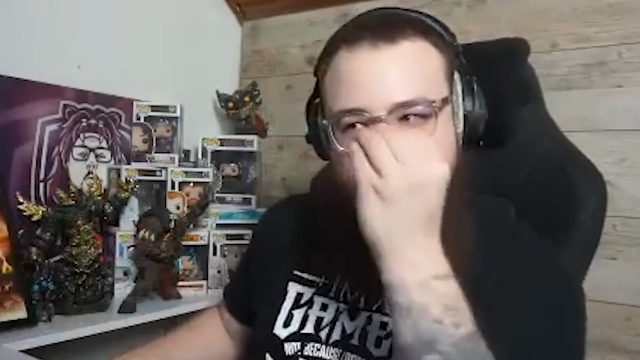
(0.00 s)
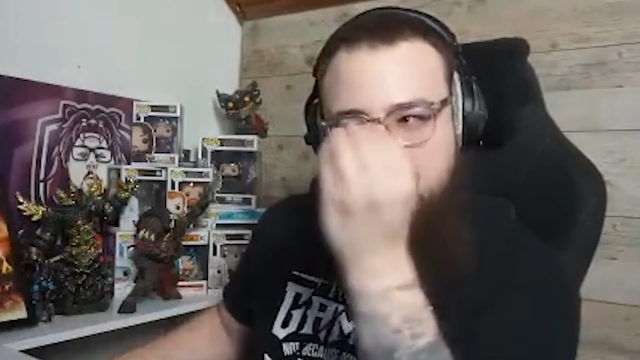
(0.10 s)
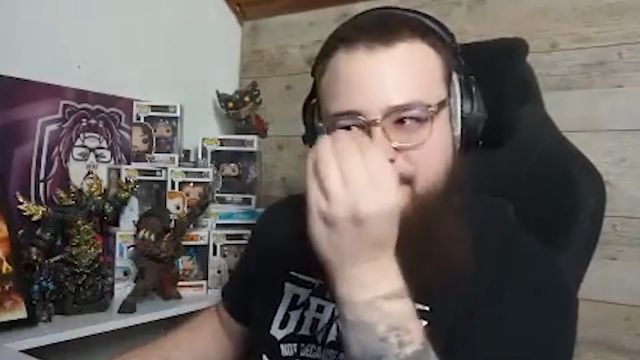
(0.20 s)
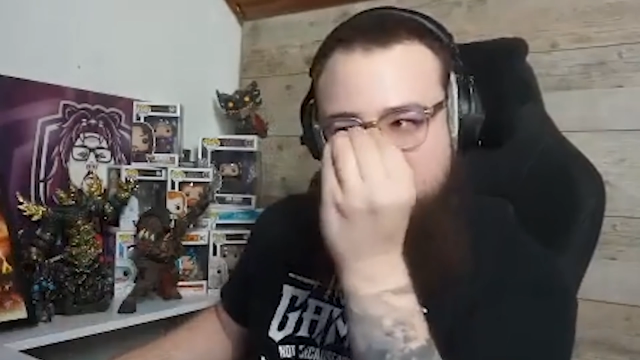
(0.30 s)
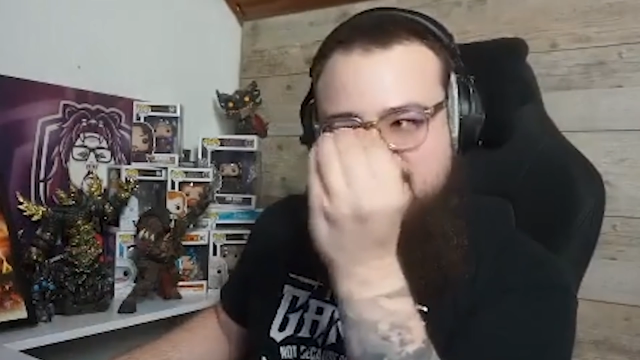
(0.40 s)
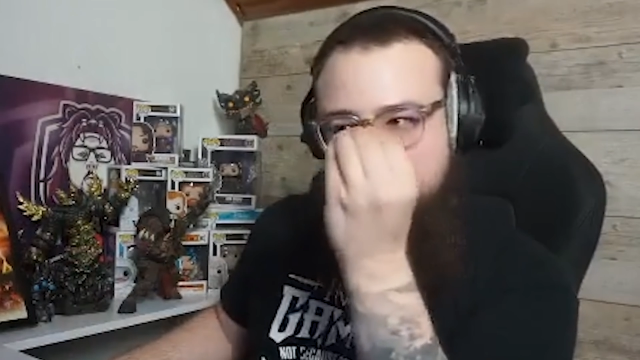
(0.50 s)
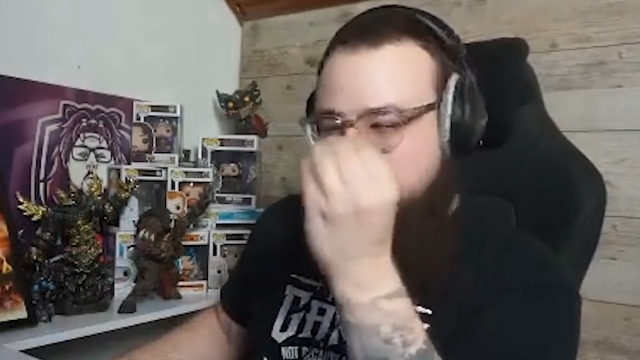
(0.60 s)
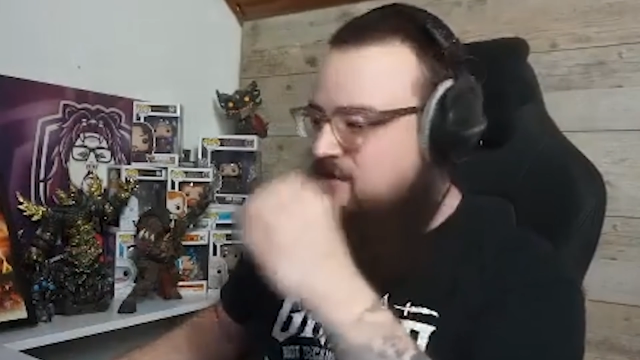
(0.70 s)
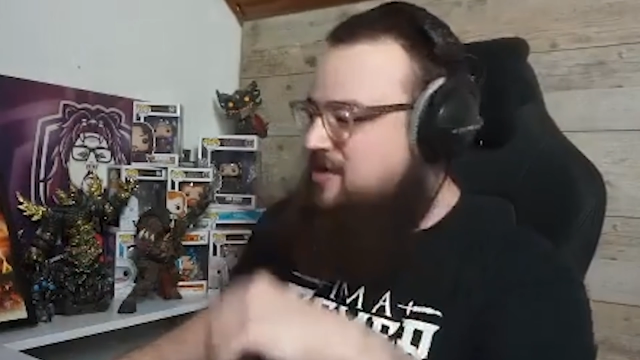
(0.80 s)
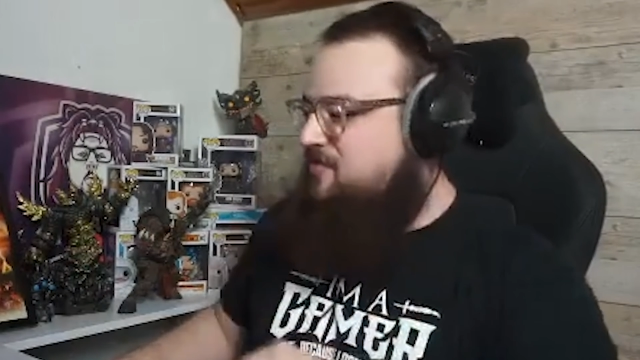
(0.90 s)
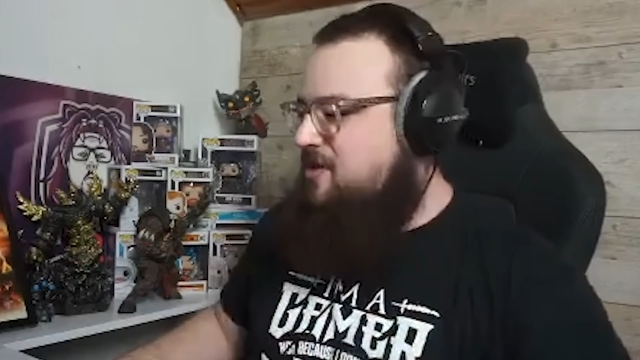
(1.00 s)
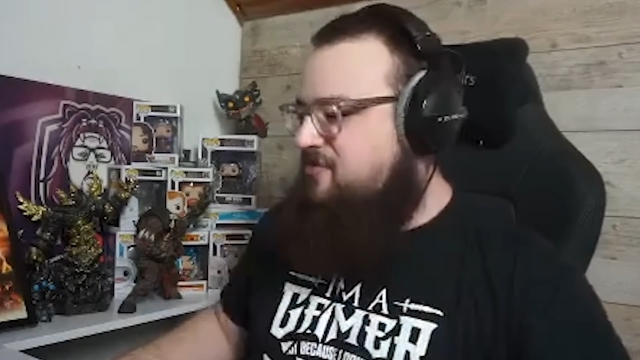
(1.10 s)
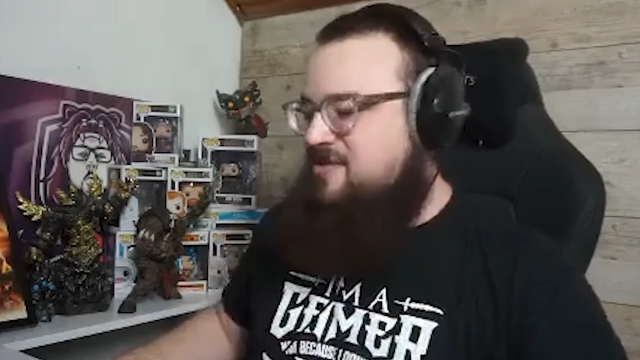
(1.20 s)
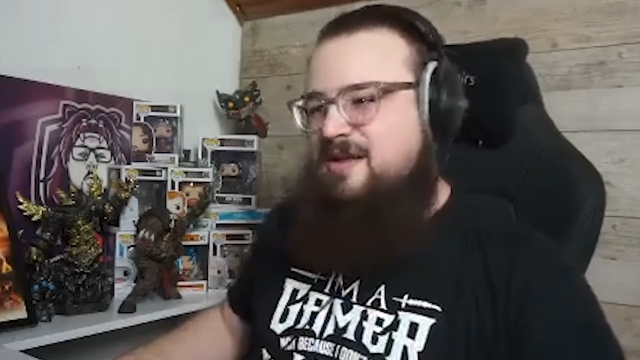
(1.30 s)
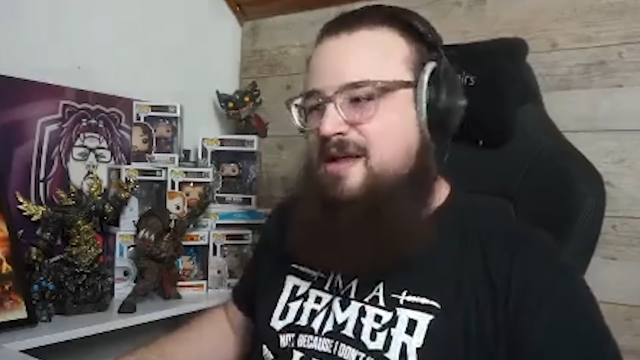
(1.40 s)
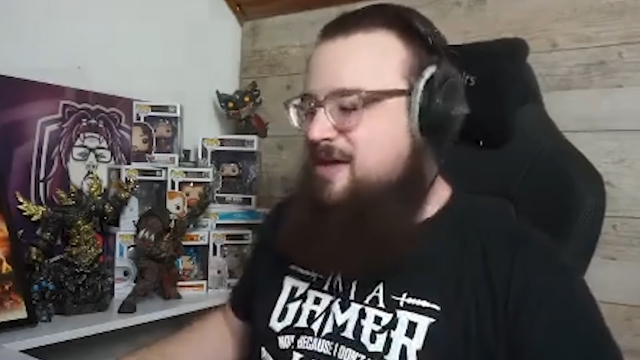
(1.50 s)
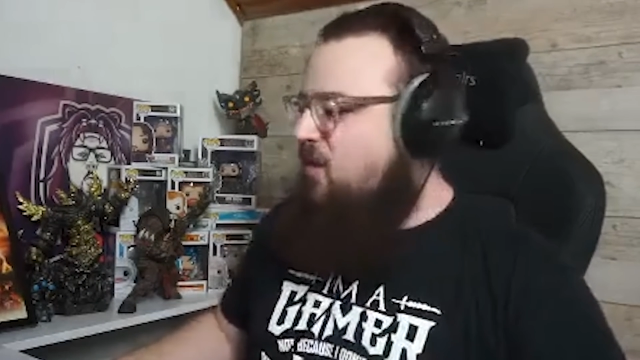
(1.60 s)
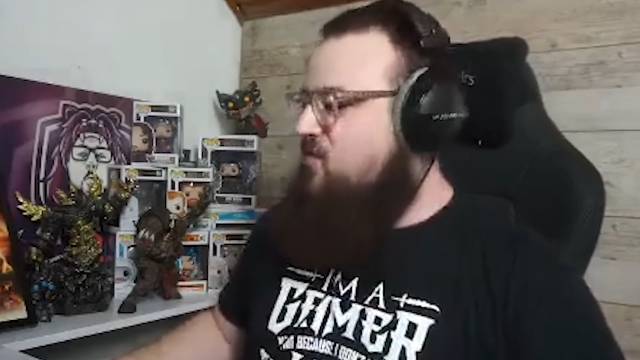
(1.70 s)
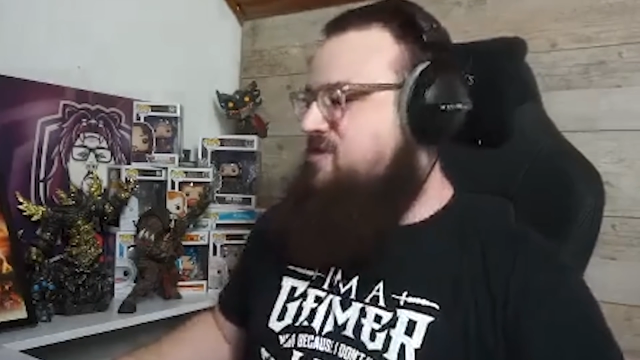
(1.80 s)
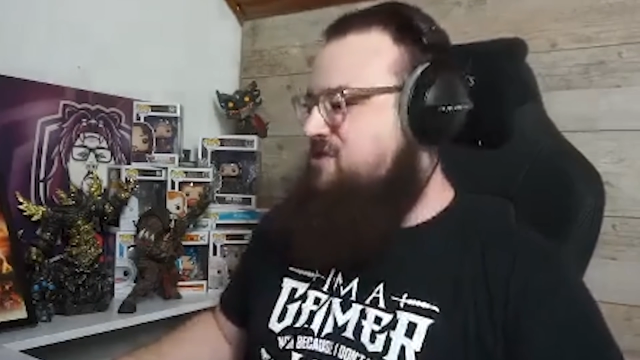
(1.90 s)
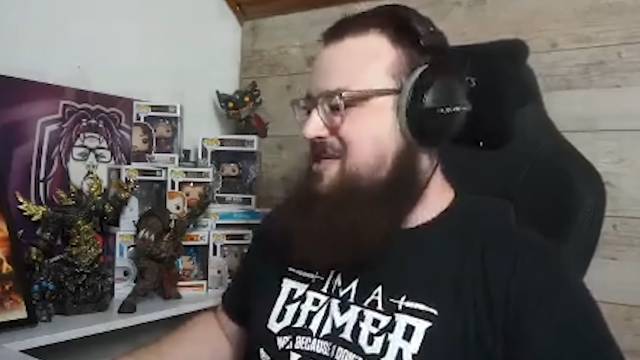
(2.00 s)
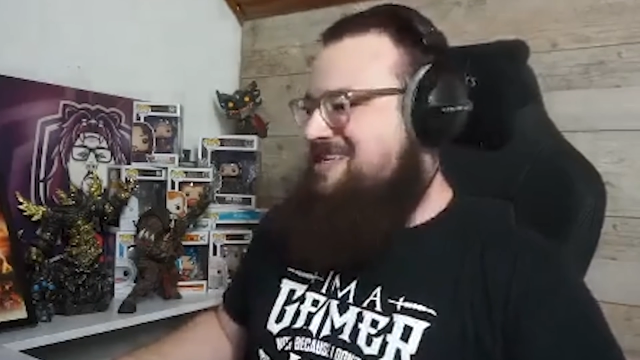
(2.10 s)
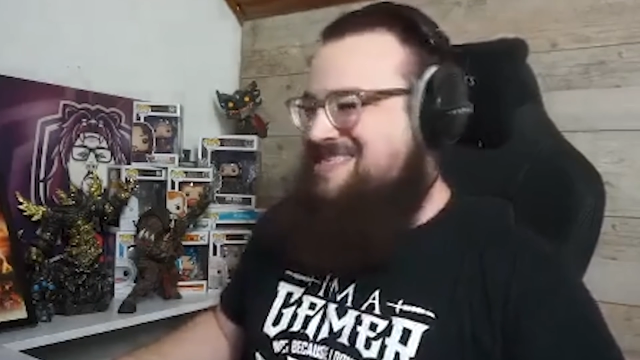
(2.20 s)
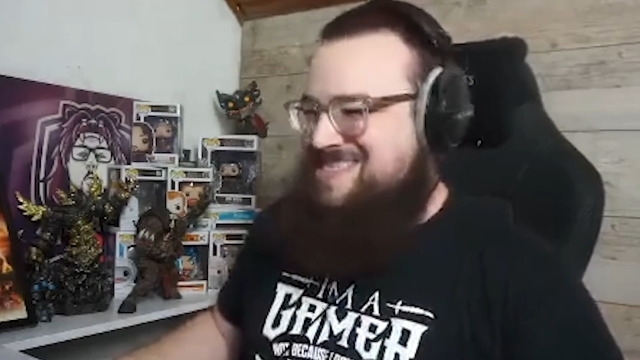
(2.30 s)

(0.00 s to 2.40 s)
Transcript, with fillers: einer Präzision geworfen. Holy shit.